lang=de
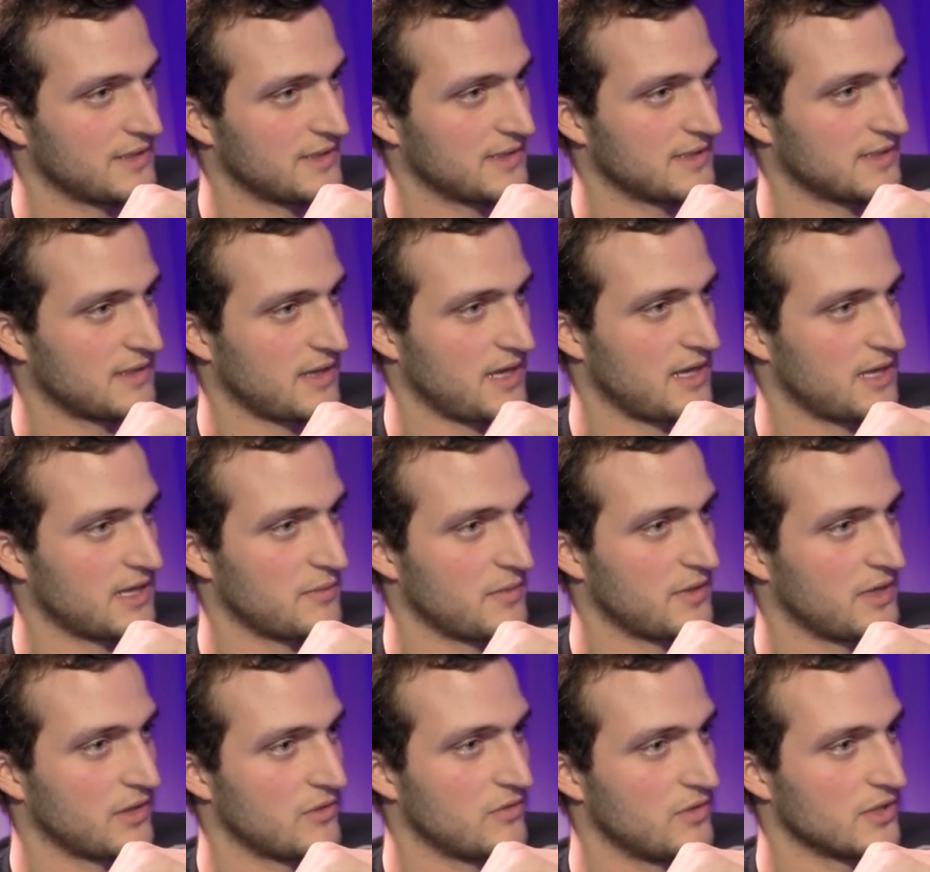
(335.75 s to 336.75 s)
Das ist eigentlich
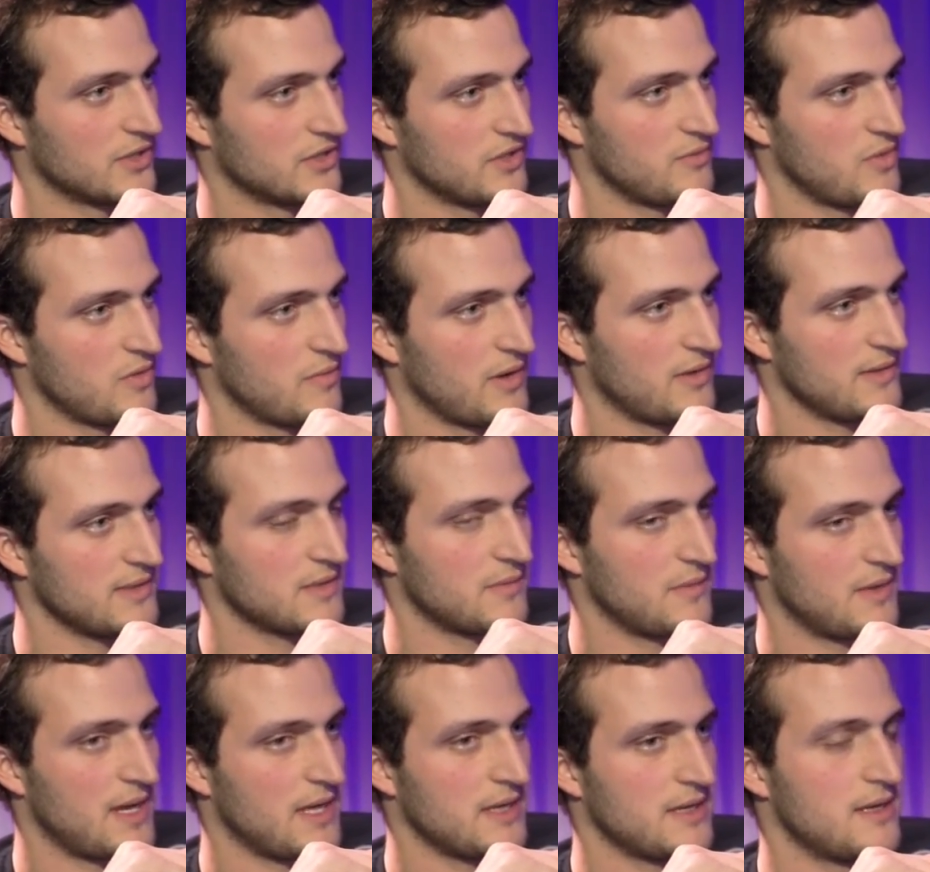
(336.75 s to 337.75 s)
immer eine coole Stimmung bei uns
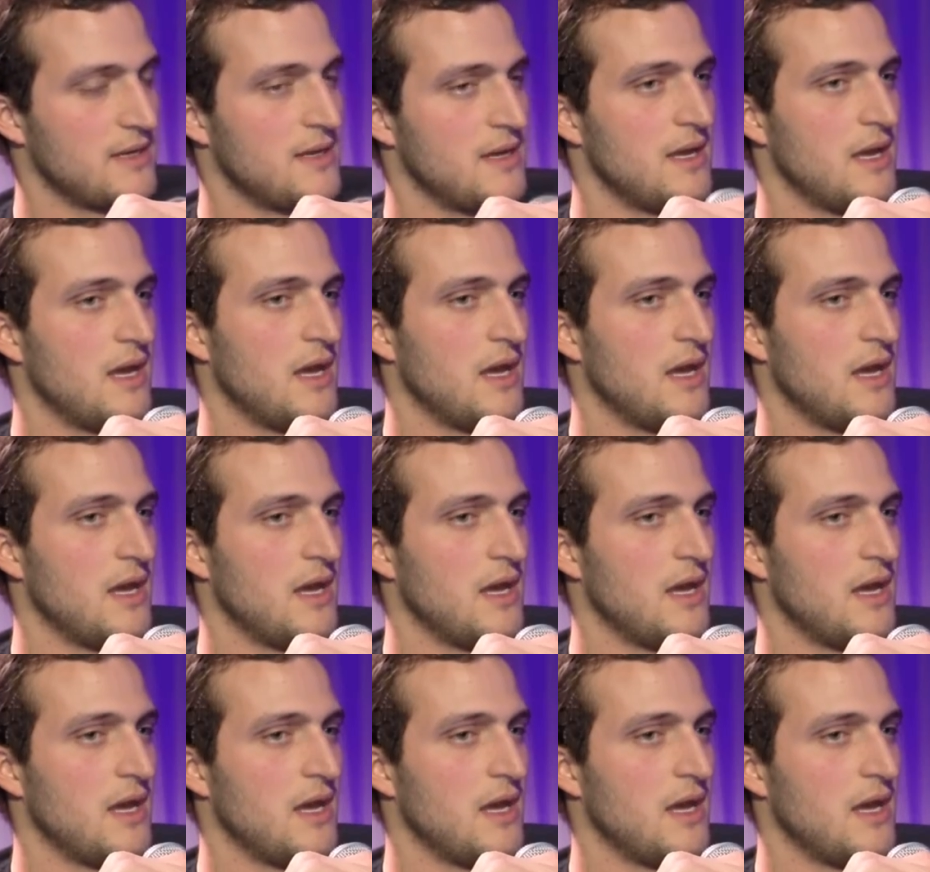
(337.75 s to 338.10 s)
im Laden.